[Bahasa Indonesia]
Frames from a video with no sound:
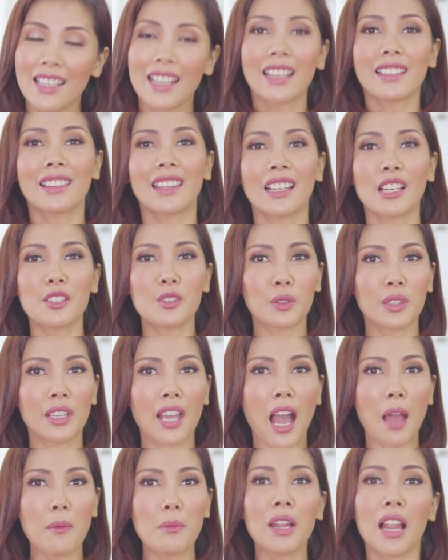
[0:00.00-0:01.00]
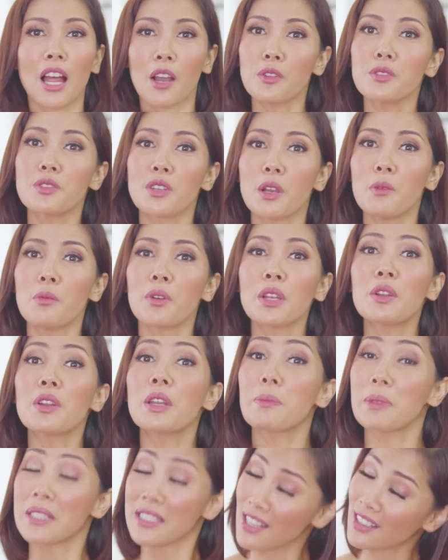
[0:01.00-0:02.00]
dikit-dikit cuti hamil aku juga mungkin
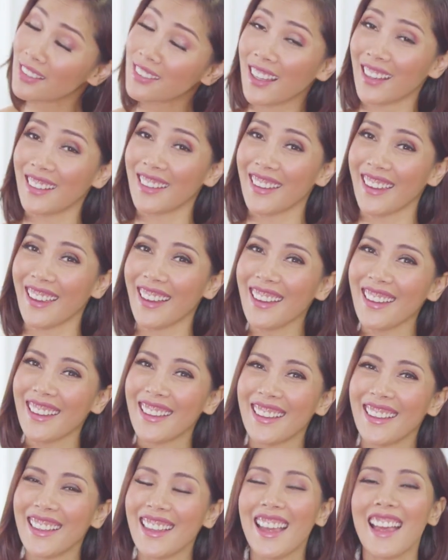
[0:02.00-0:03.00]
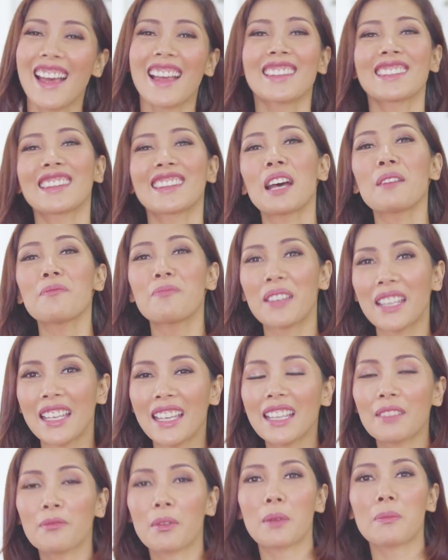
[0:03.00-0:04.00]
udah dipecat kali ya.
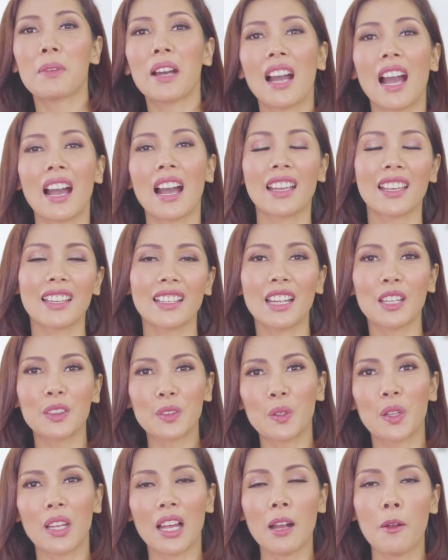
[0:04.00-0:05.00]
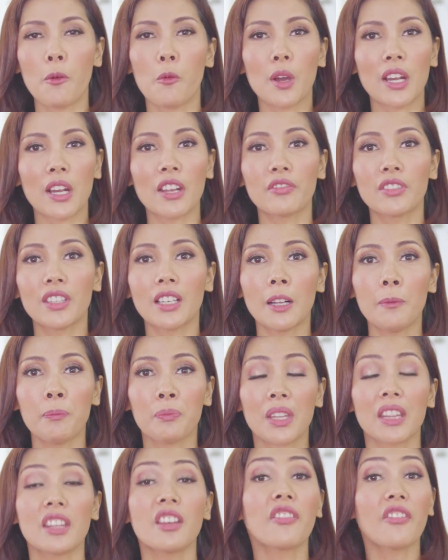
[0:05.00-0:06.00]
Tapi memang akhirnya itulah one of the
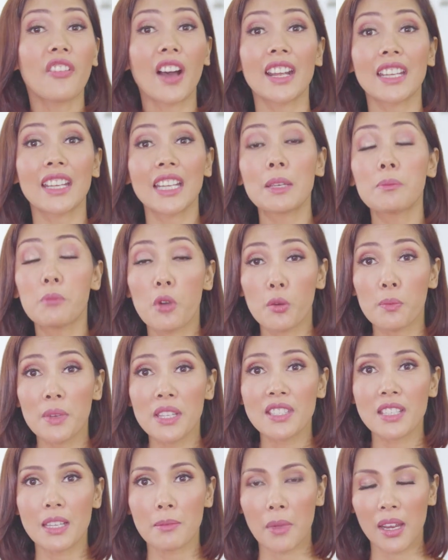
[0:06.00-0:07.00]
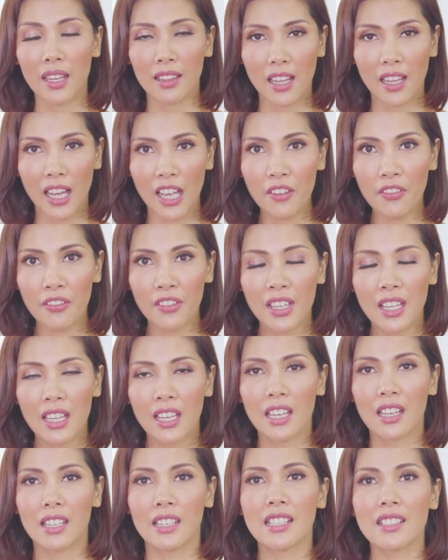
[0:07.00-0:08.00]
defining moments in my life
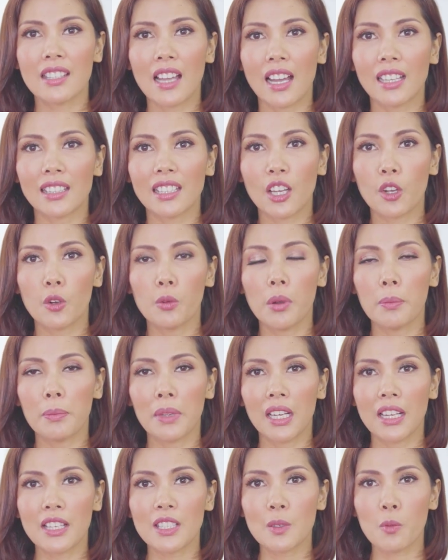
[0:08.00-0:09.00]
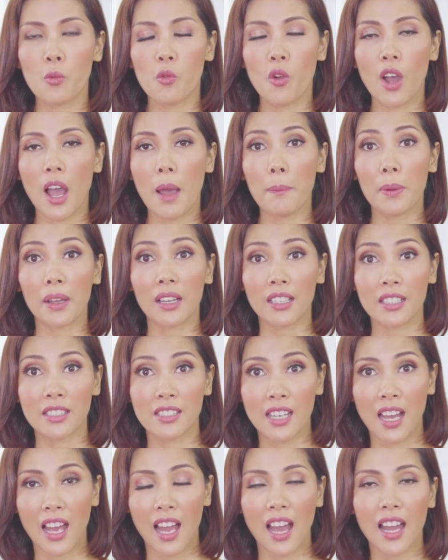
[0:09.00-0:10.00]
di saat aku memilih sebuah
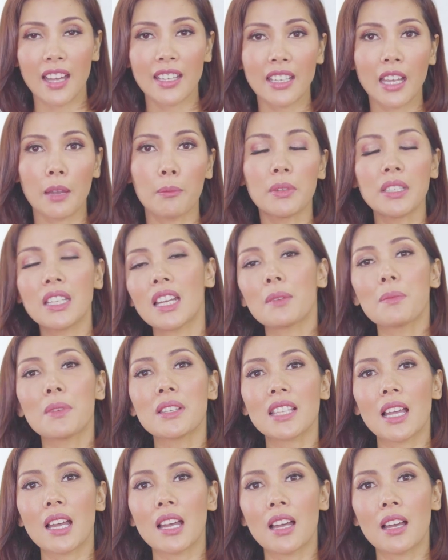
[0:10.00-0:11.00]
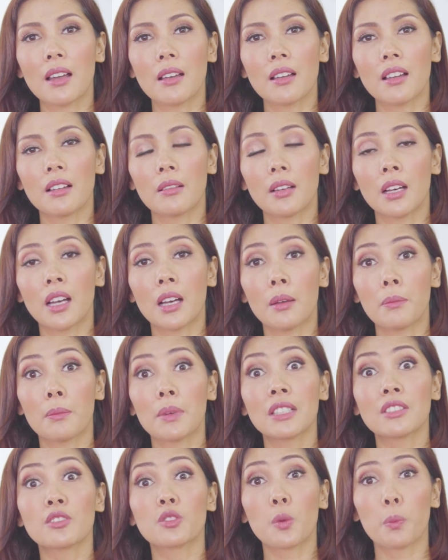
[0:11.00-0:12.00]
pekerjaan yang benar bisa uh,
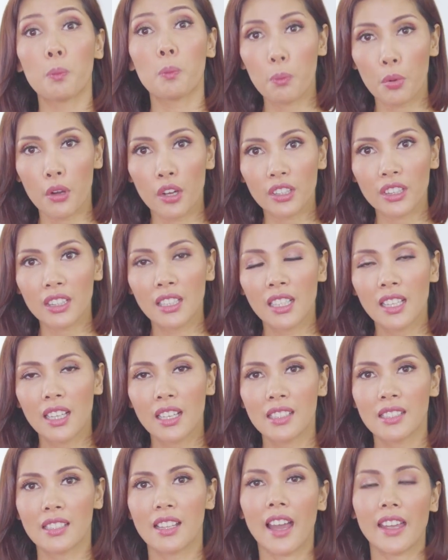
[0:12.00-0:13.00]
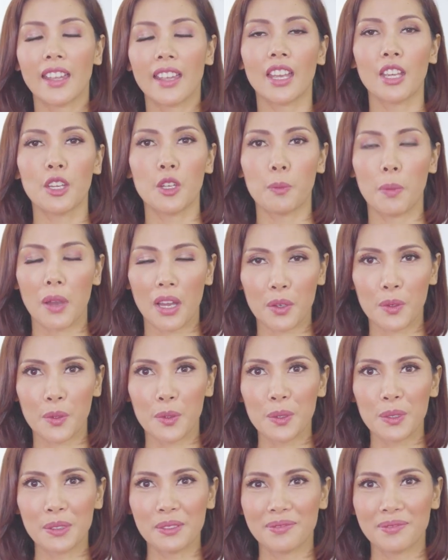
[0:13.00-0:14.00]
mensupport gaya hidup aku.